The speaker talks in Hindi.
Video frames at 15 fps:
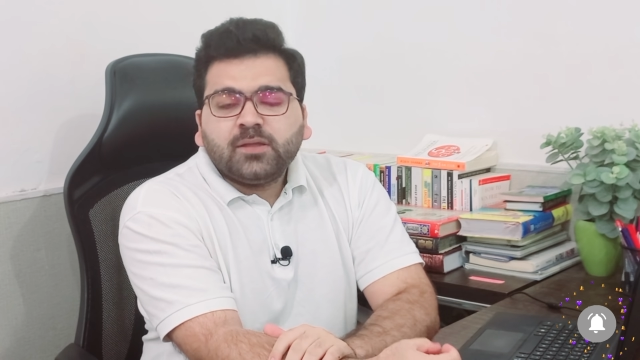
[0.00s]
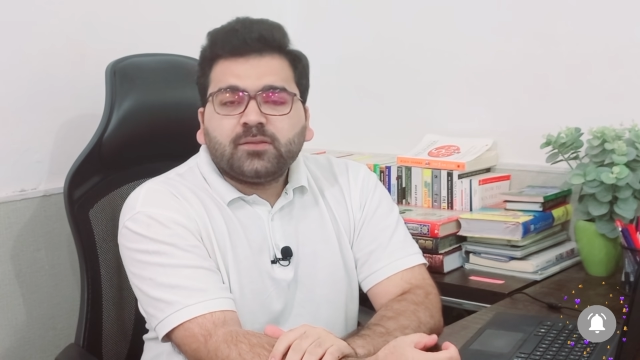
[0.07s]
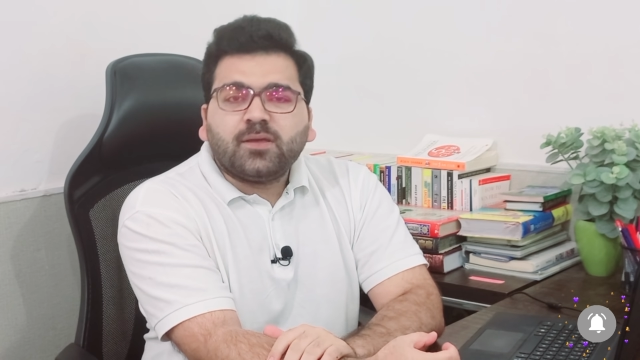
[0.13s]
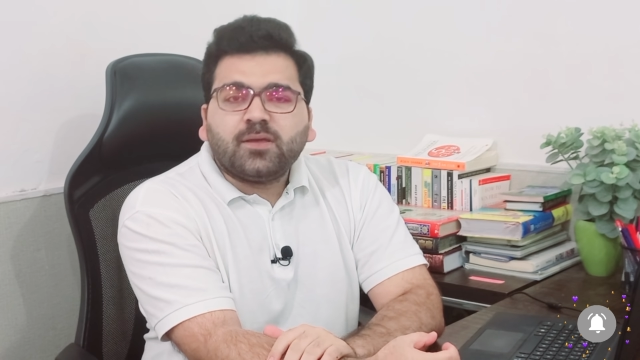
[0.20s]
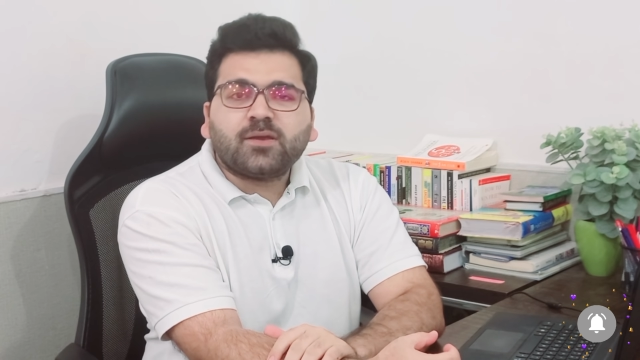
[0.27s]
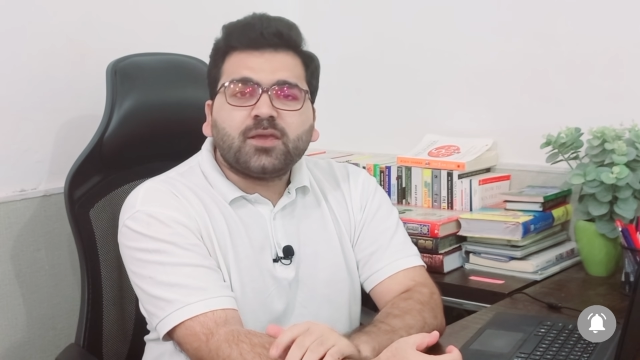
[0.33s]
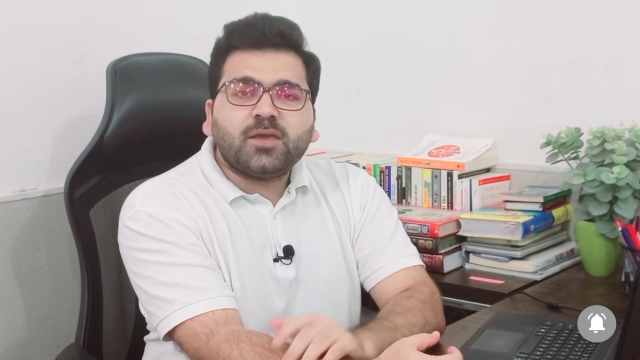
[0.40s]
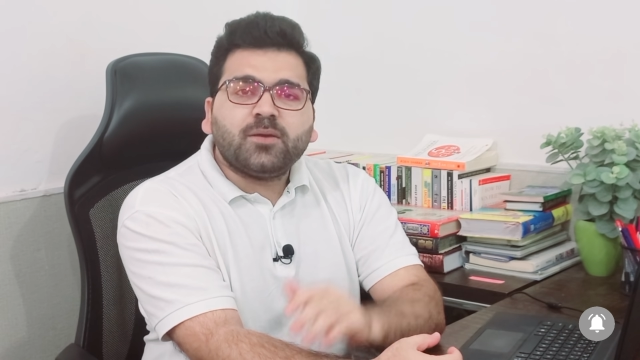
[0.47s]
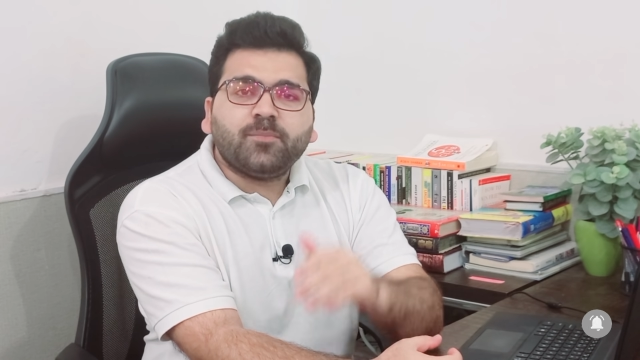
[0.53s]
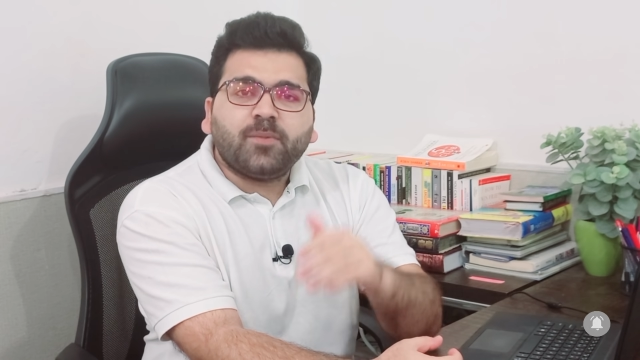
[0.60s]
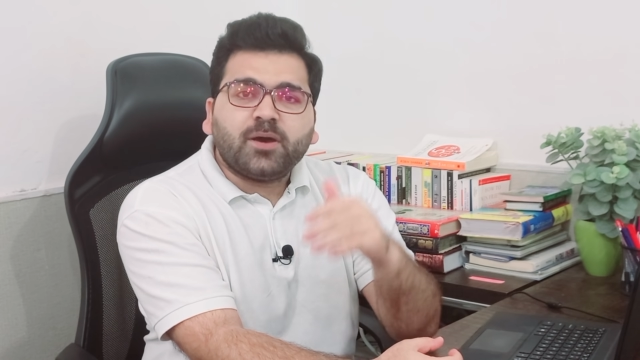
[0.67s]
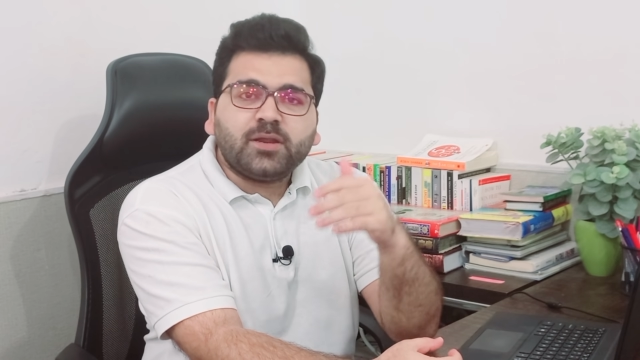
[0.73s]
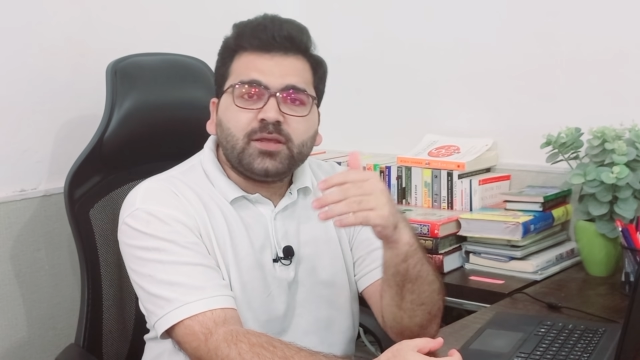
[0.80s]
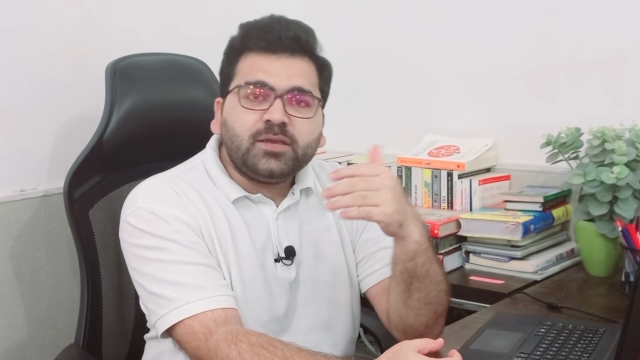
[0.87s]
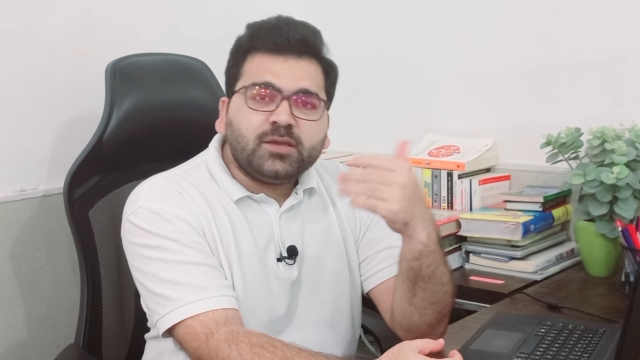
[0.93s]
ताकि
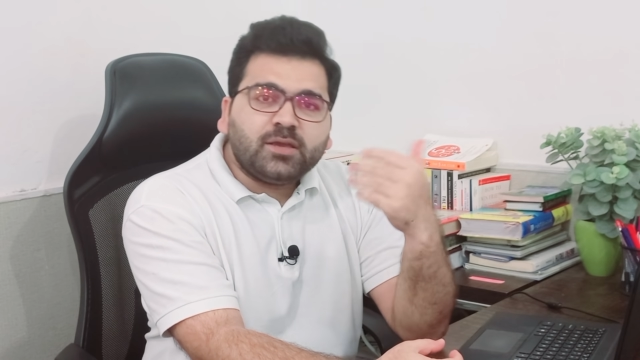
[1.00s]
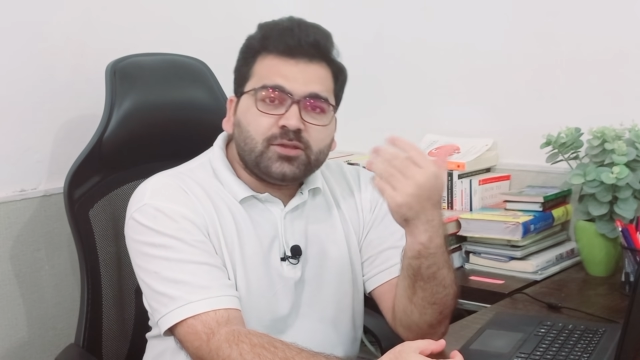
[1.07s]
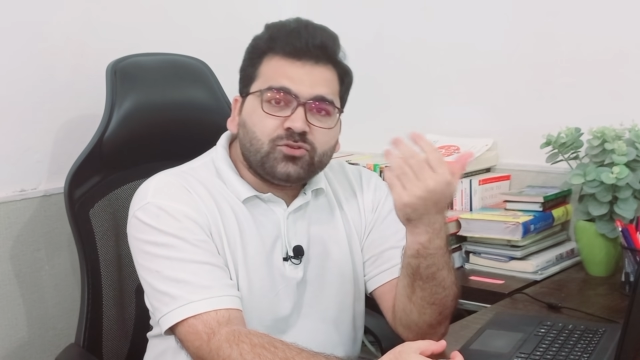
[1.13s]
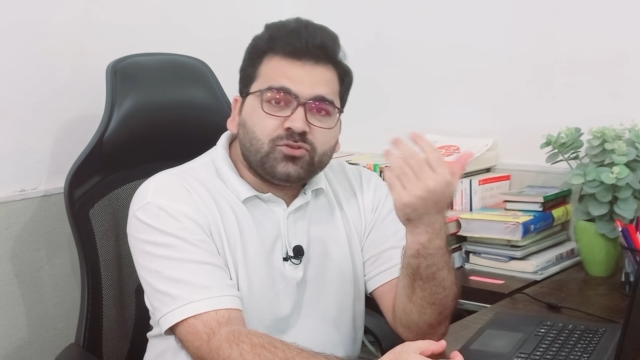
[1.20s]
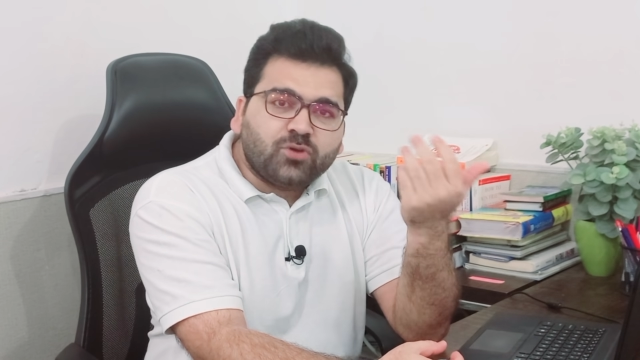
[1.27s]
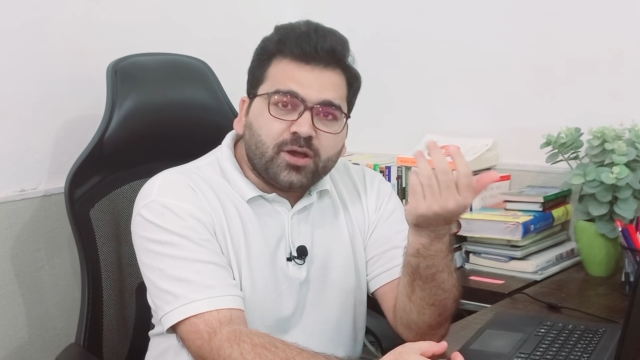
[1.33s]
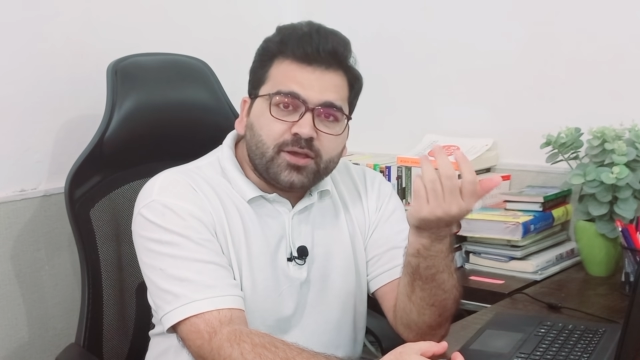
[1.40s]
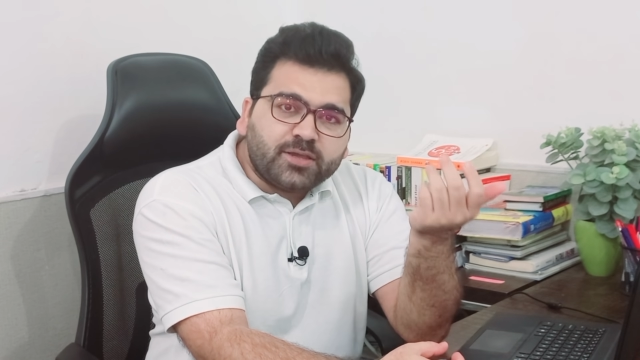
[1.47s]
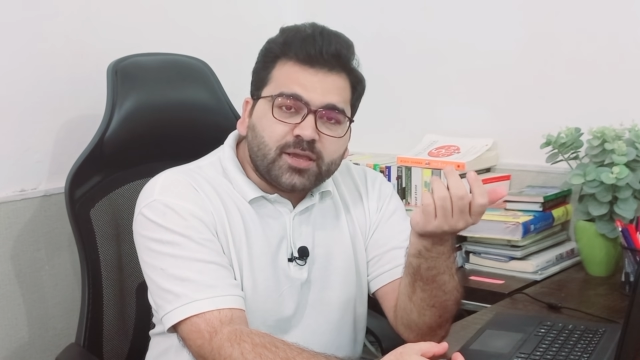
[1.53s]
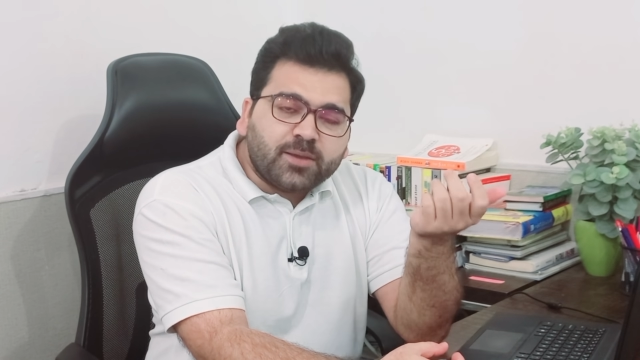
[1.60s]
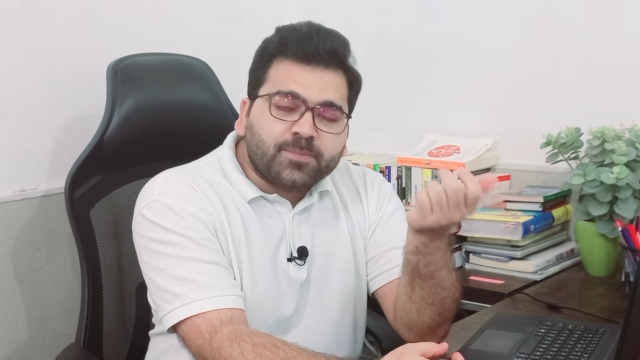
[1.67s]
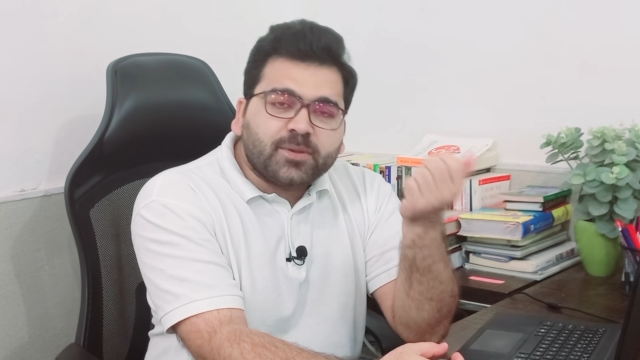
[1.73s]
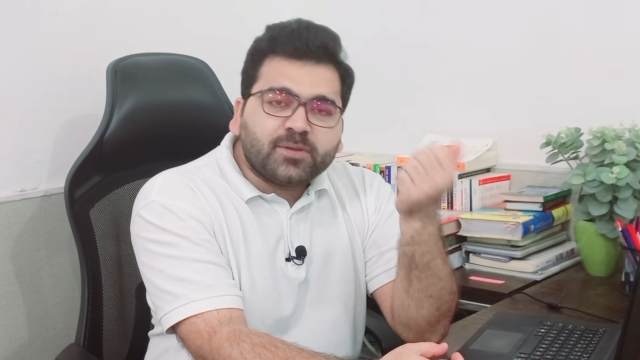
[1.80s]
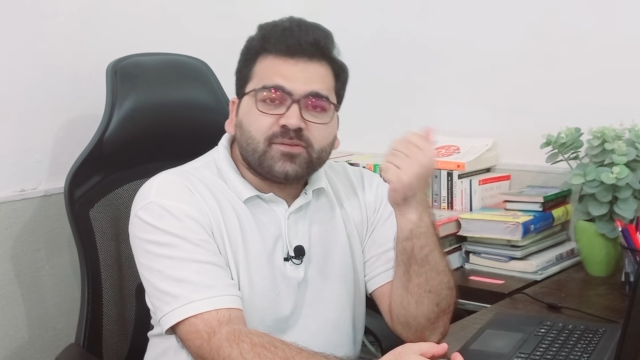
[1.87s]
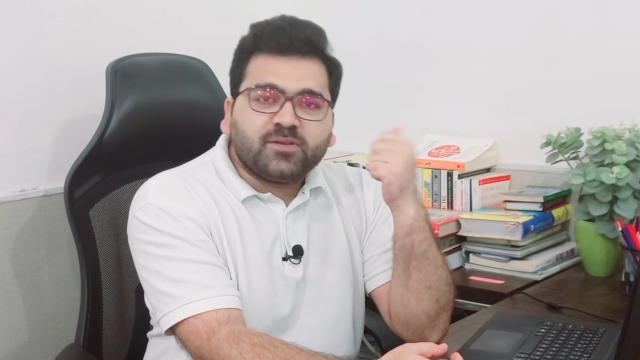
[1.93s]
हमारी जो आई
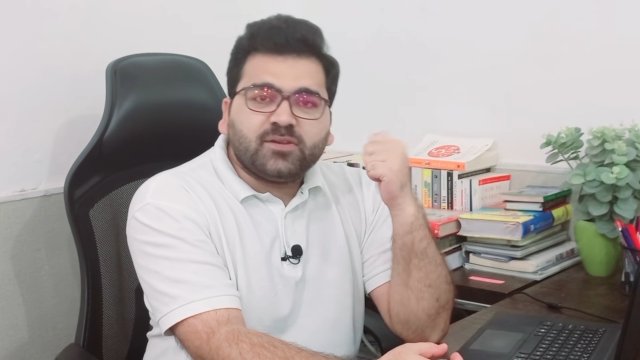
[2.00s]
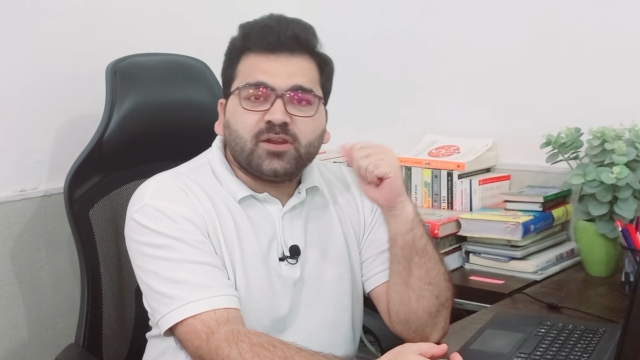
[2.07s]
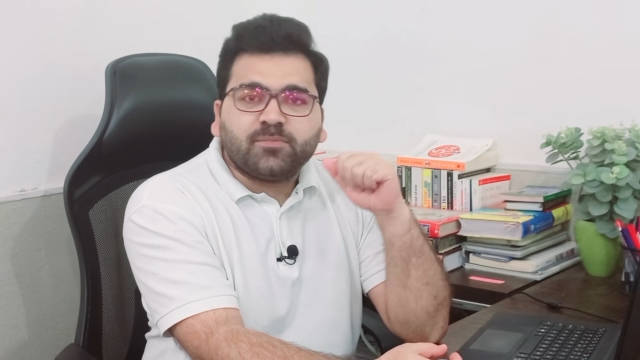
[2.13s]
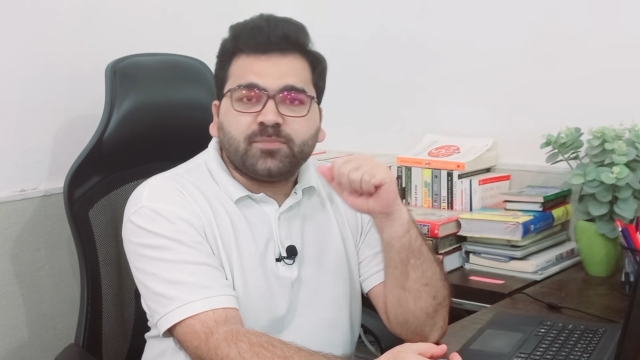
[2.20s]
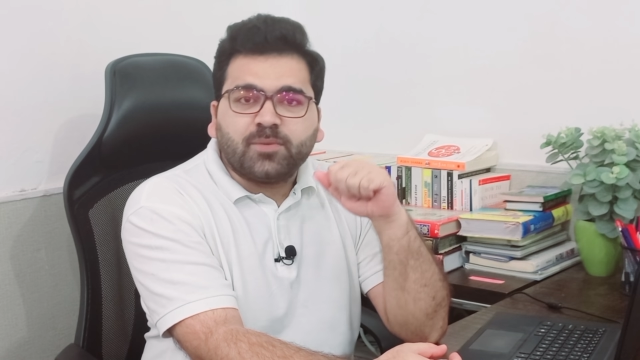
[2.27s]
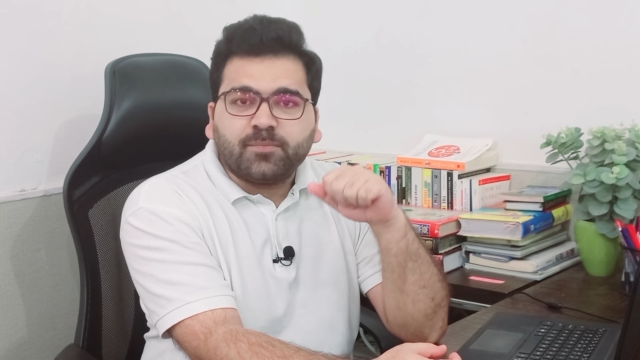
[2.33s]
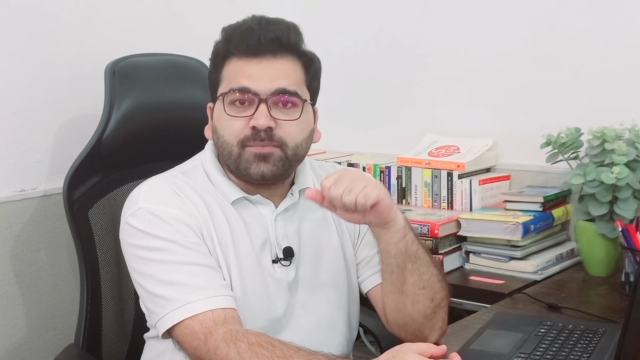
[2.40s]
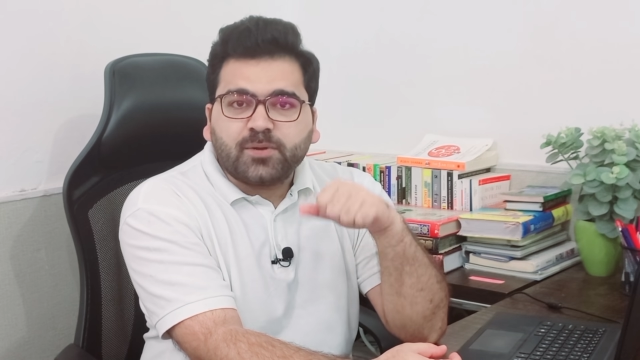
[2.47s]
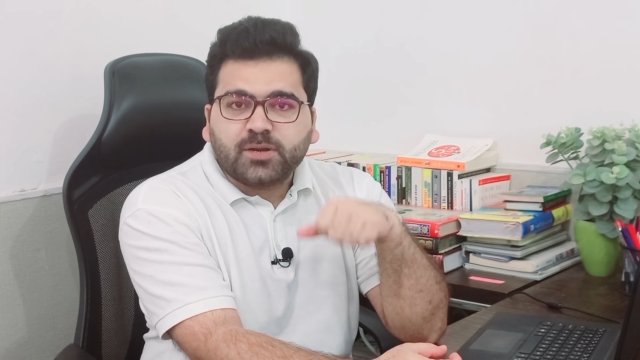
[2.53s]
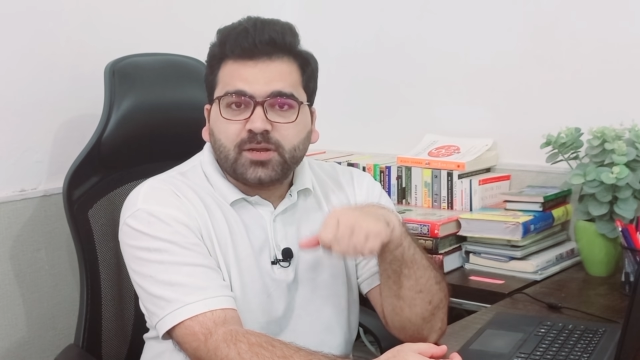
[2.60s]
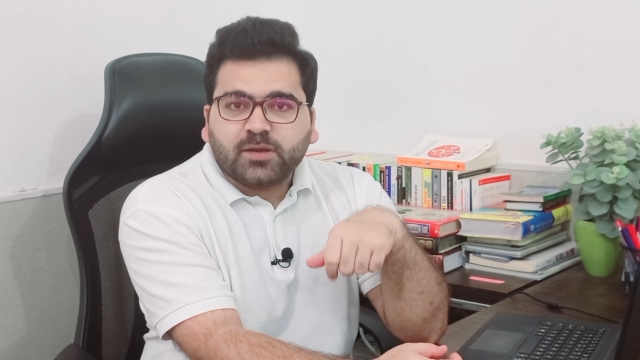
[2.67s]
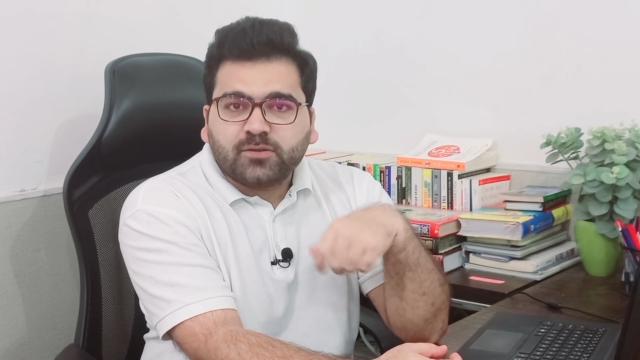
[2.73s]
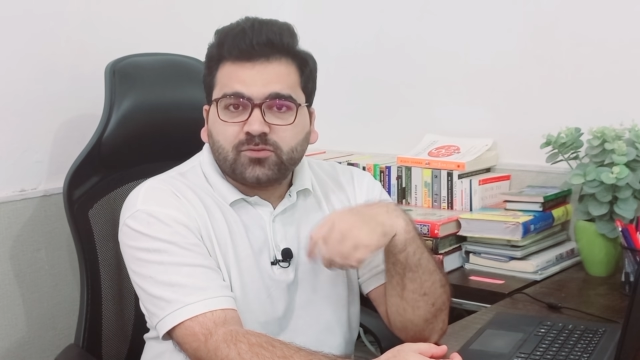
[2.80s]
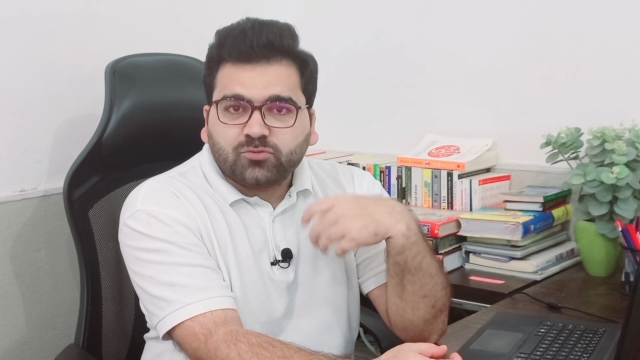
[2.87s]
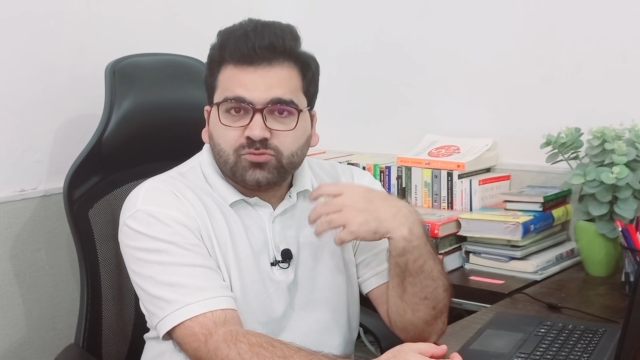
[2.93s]
कैप के सीनियर मेंबर हैं